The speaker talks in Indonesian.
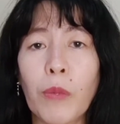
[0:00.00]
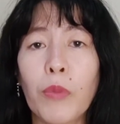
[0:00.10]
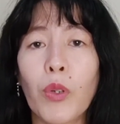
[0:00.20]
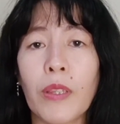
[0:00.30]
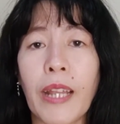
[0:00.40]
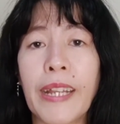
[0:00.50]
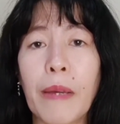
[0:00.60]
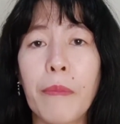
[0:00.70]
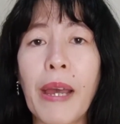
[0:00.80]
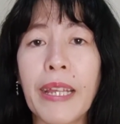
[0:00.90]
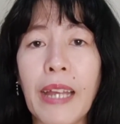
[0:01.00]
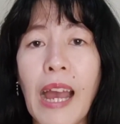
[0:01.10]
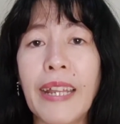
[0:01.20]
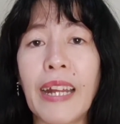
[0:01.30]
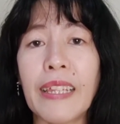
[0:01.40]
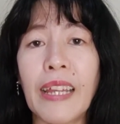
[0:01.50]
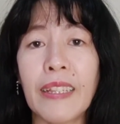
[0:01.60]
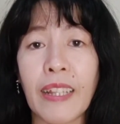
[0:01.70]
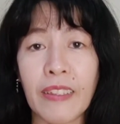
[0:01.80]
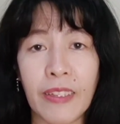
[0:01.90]
yang buruk terhadap Mike, anaknya yang
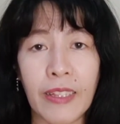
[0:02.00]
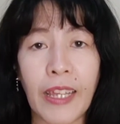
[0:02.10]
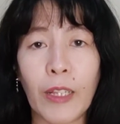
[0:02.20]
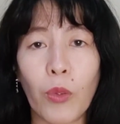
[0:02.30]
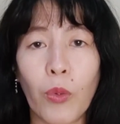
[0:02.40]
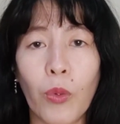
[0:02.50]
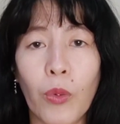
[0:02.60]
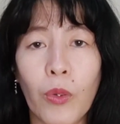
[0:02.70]
tercinta itu.